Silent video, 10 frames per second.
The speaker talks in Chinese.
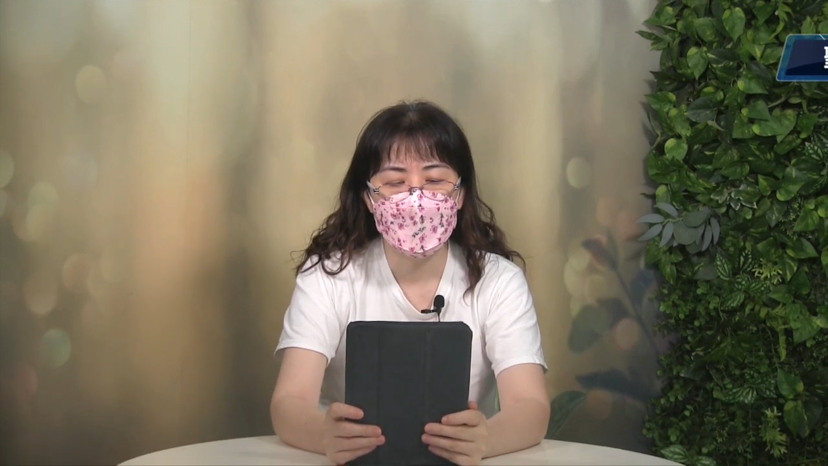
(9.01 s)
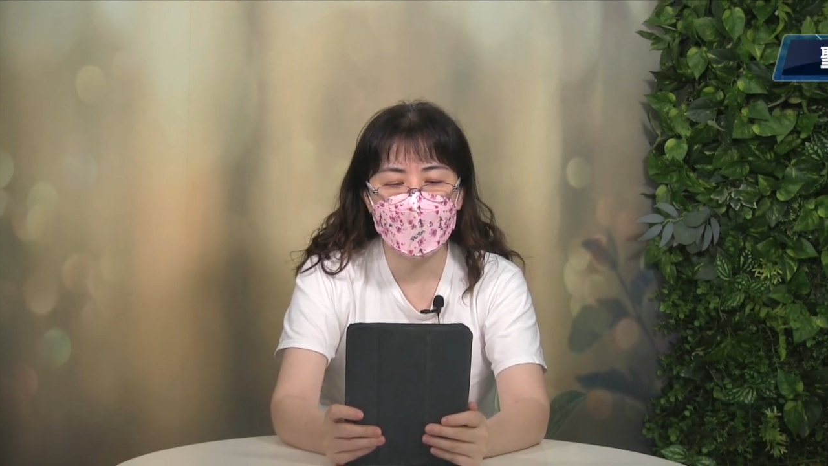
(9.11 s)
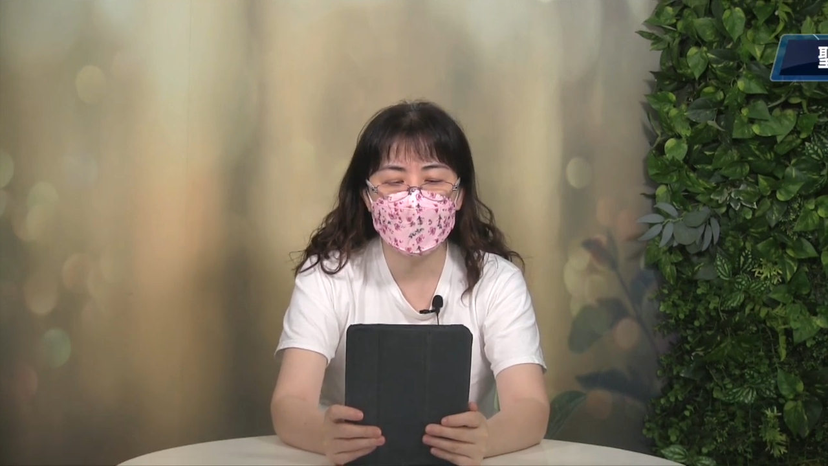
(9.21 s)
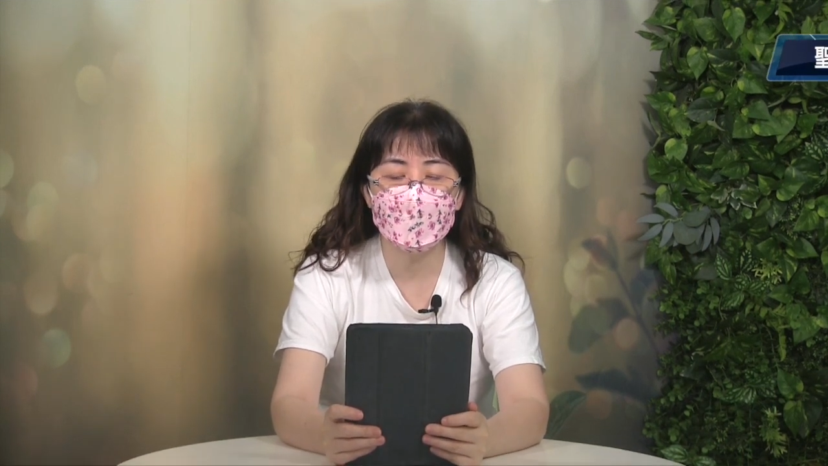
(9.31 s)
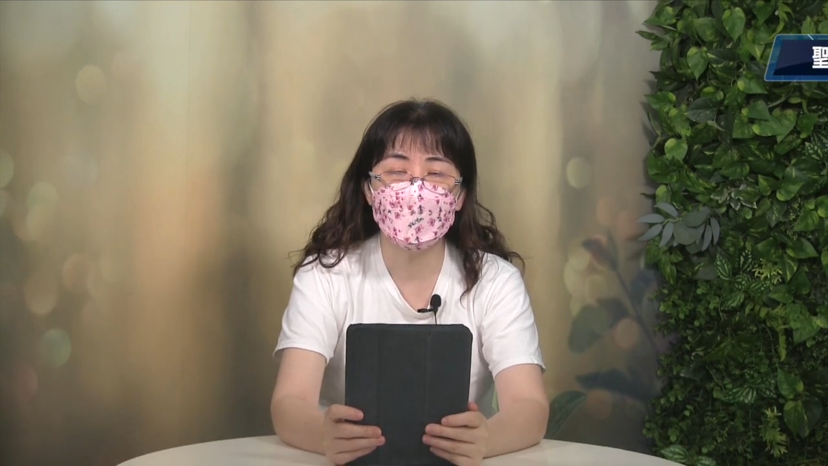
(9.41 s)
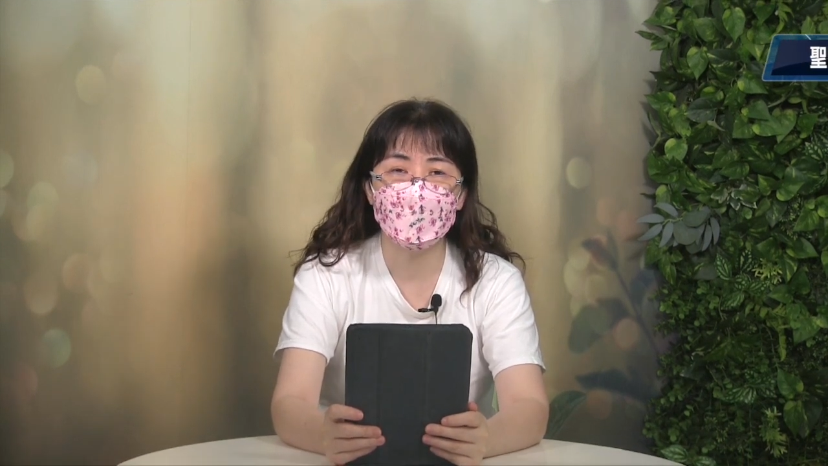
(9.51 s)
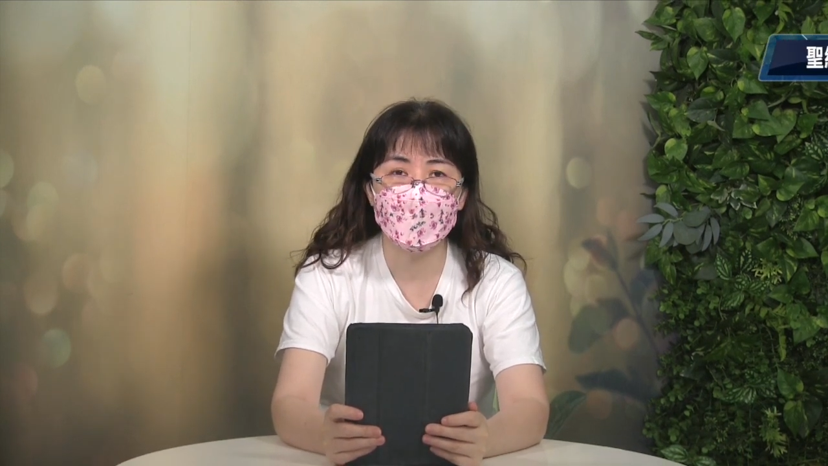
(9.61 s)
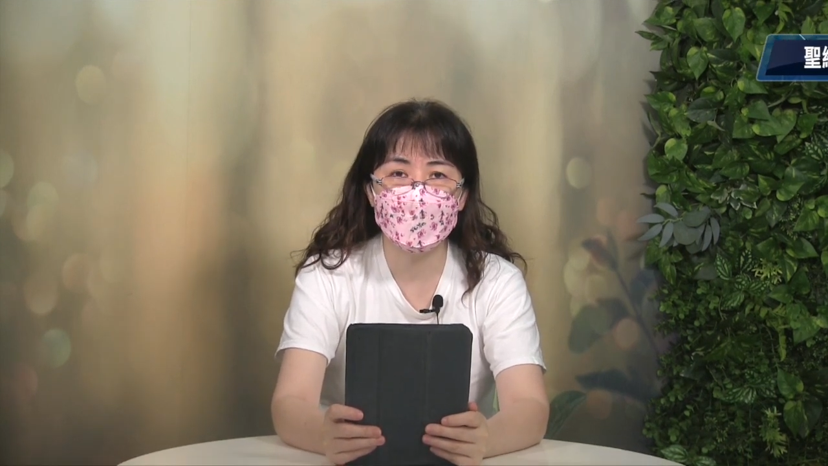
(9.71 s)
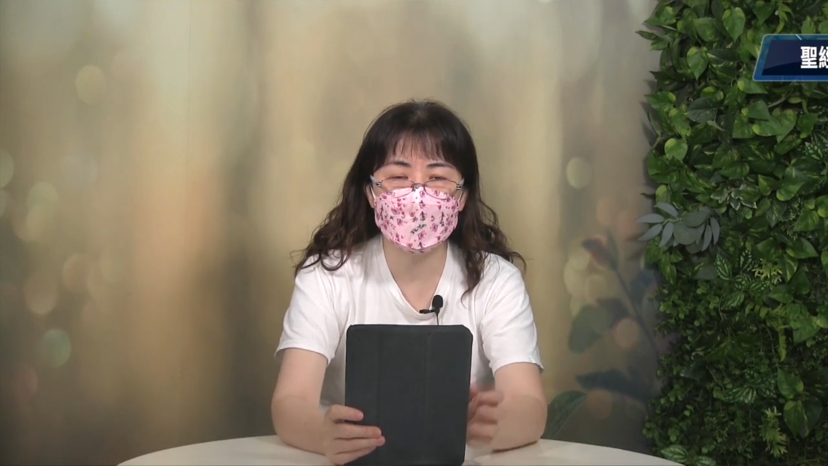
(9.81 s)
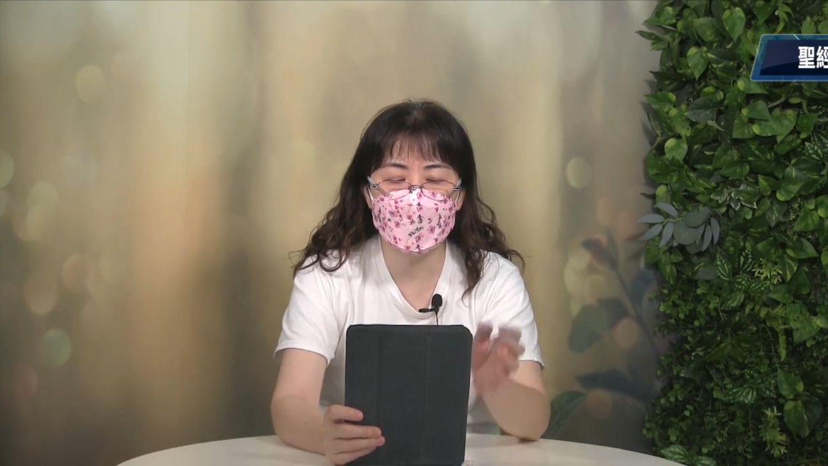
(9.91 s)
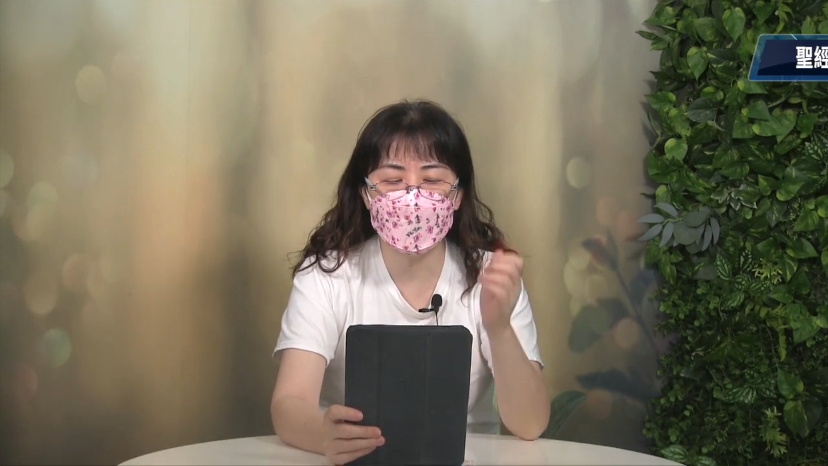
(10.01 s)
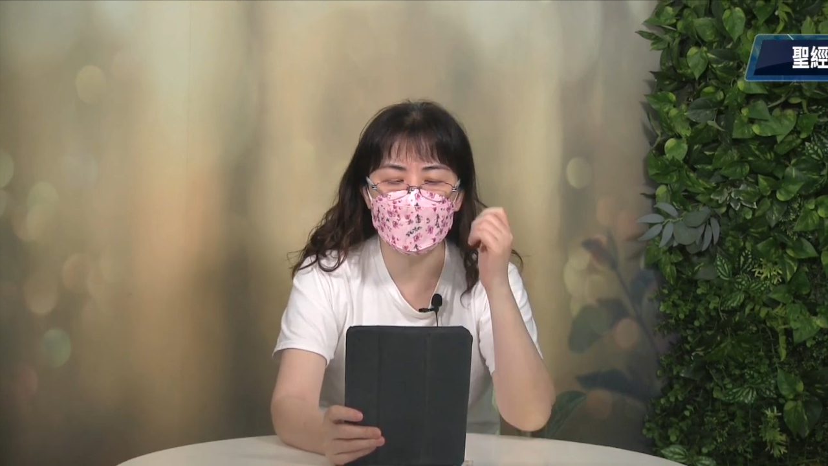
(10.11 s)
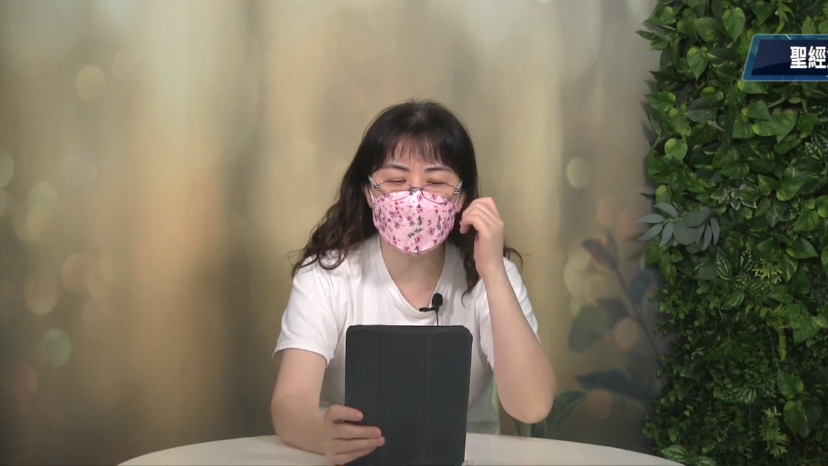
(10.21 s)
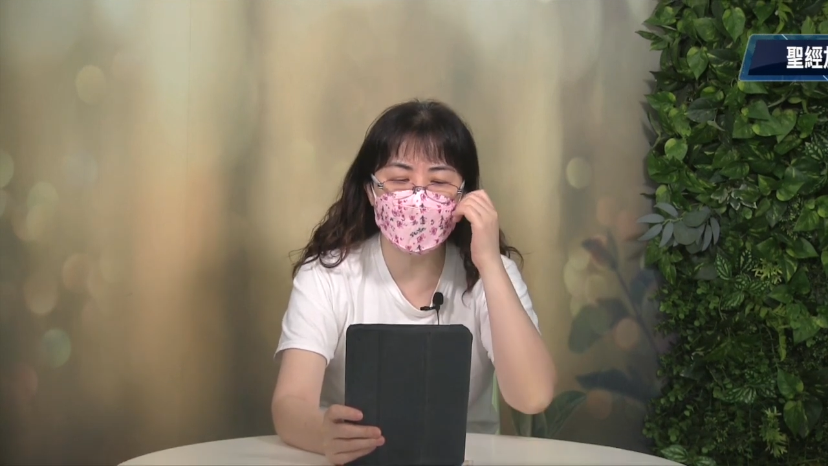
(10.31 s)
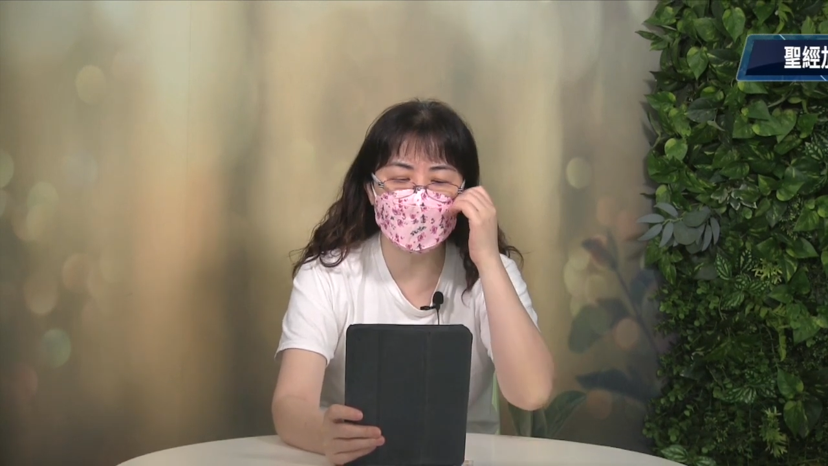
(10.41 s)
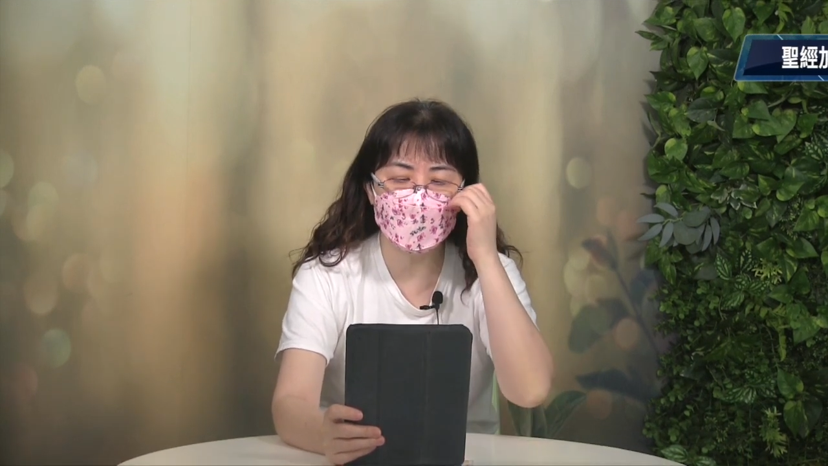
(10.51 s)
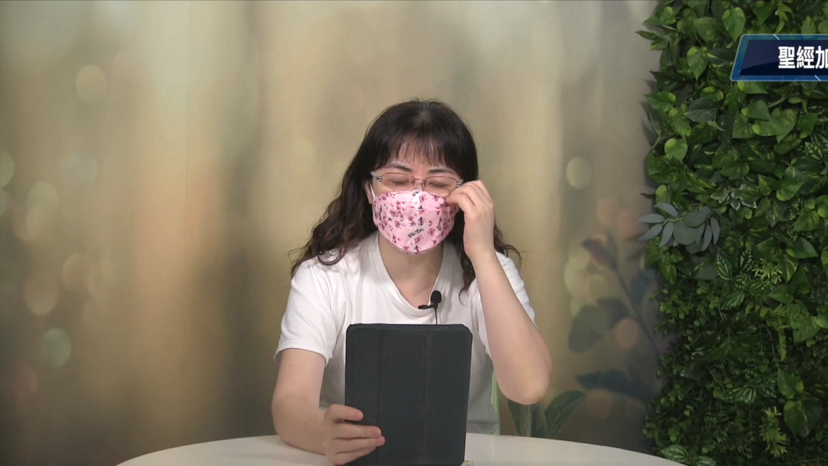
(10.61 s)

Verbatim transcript: 马可福音》三章